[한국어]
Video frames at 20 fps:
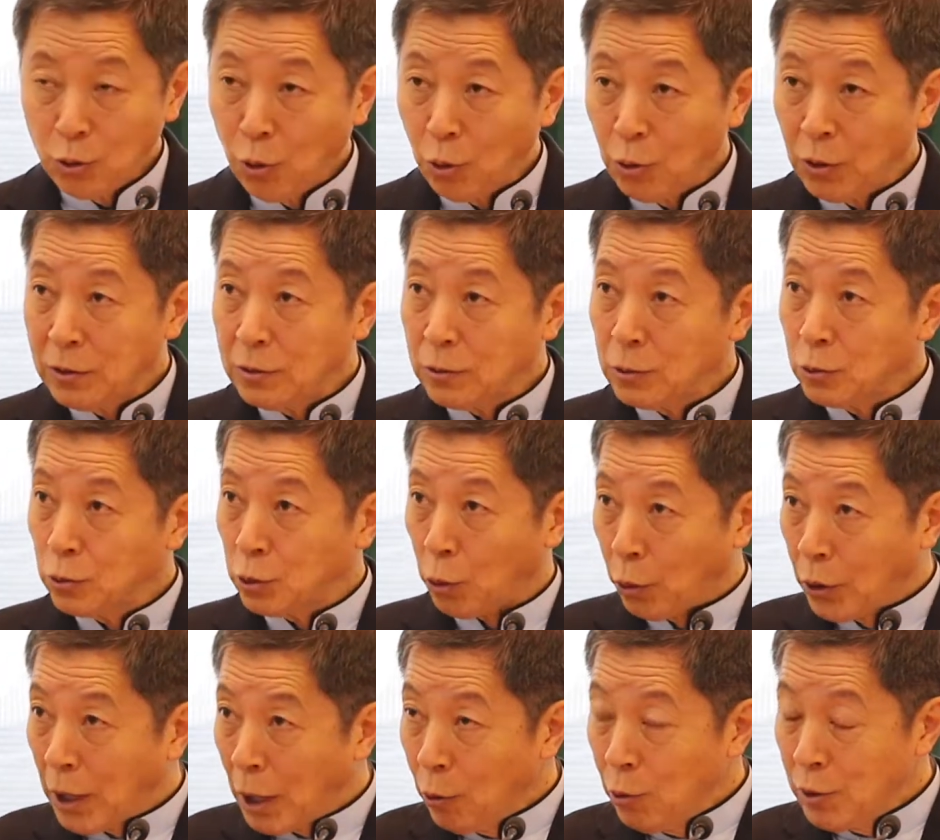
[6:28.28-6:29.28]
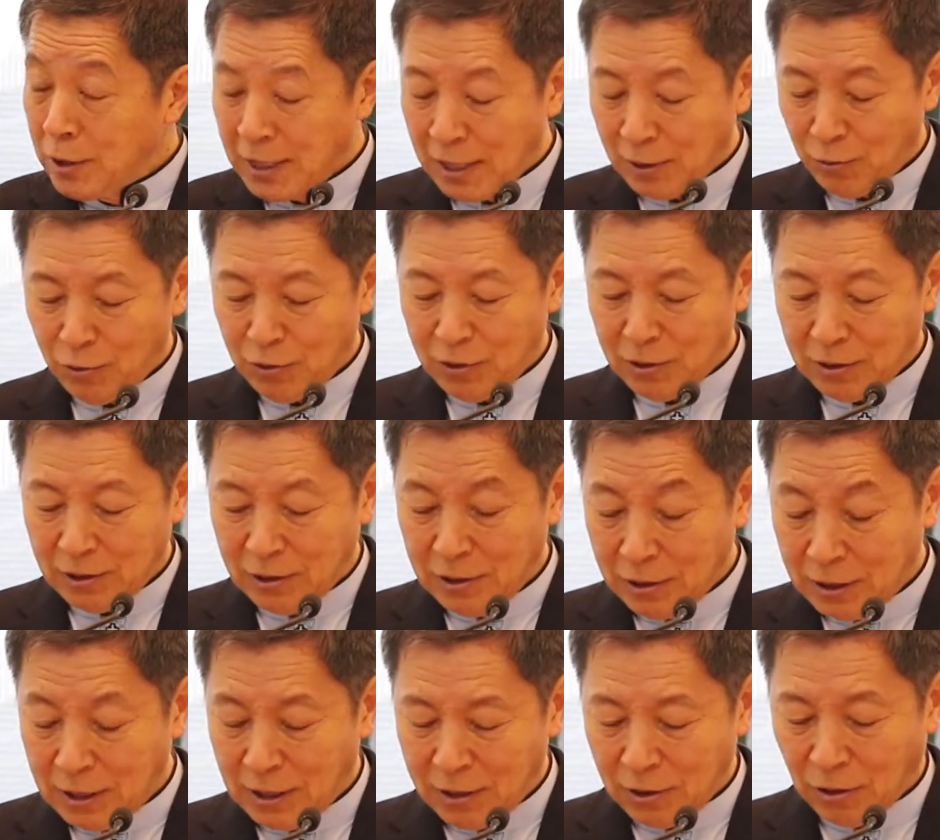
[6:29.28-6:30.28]
또 돌아올 때도
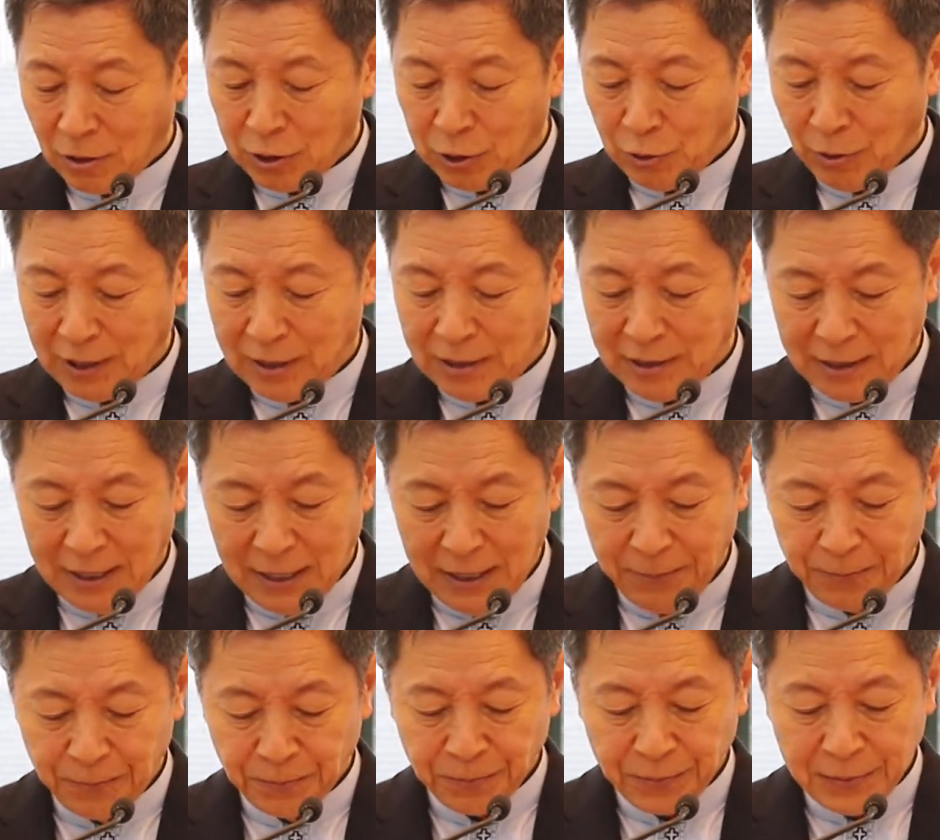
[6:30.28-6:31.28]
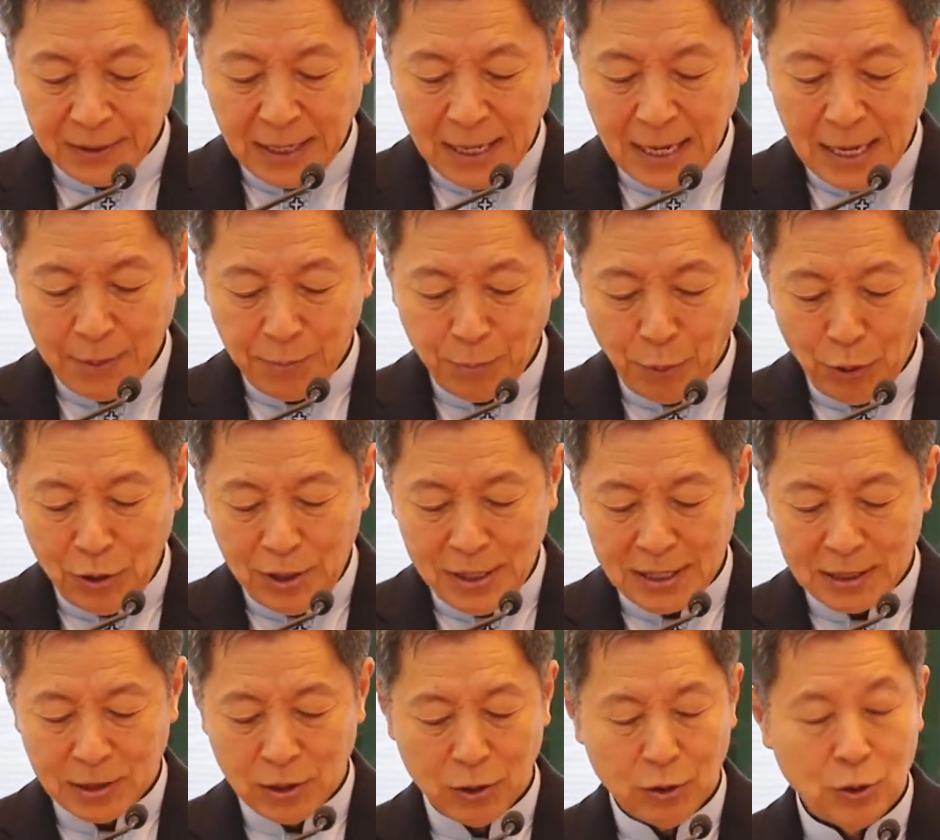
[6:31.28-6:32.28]
그 길을 거쳐왔는데
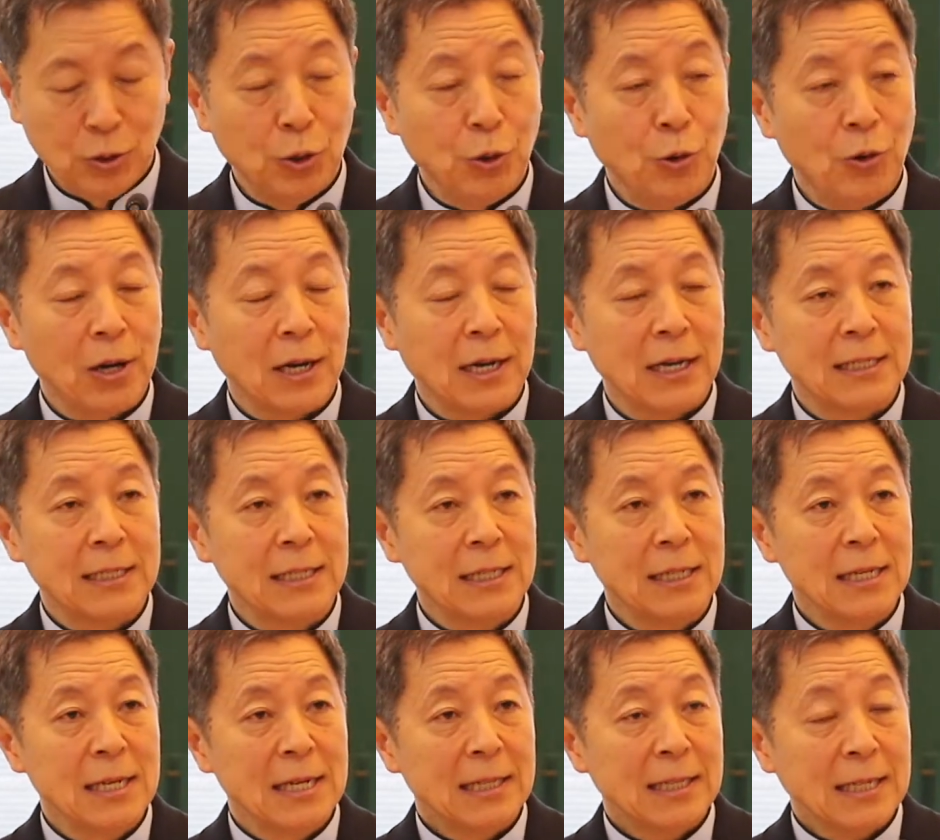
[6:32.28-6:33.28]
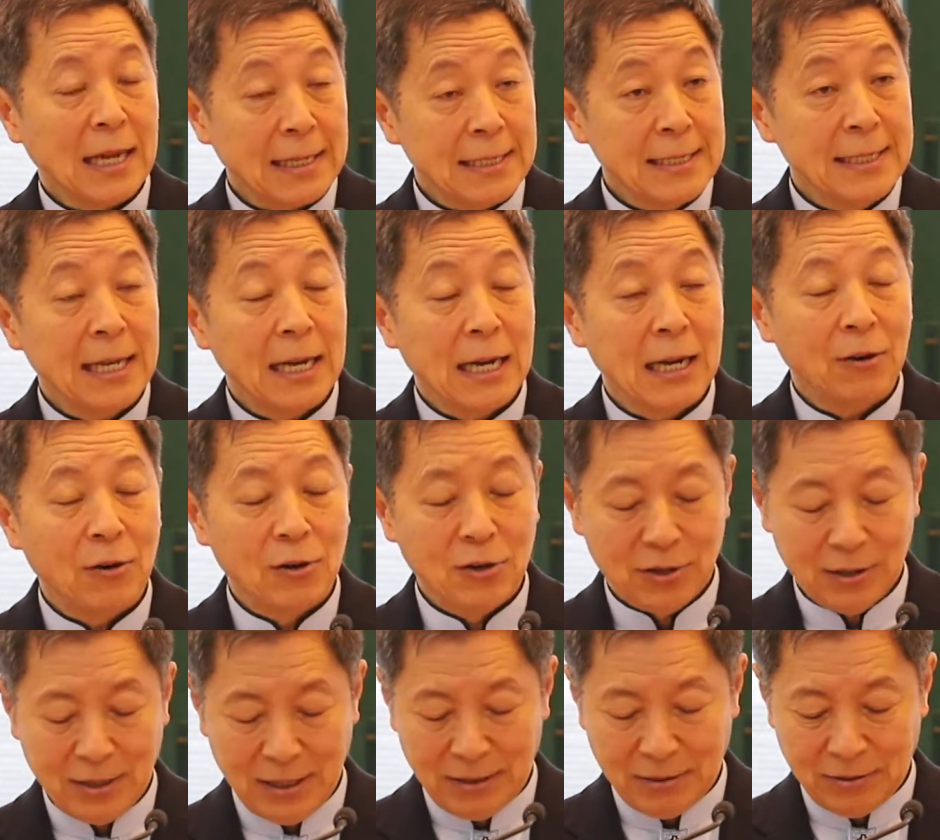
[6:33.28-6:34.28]
네아폴리에서 드로아까지 닷새가
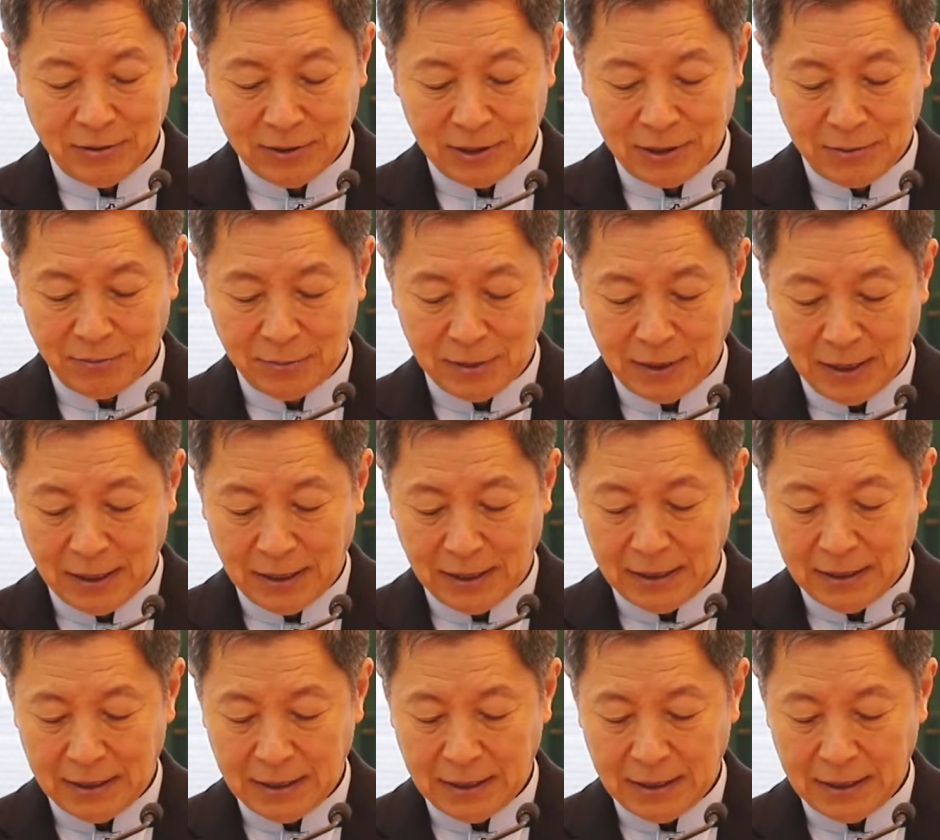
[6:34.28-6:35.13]
걸렸다는 것입니다.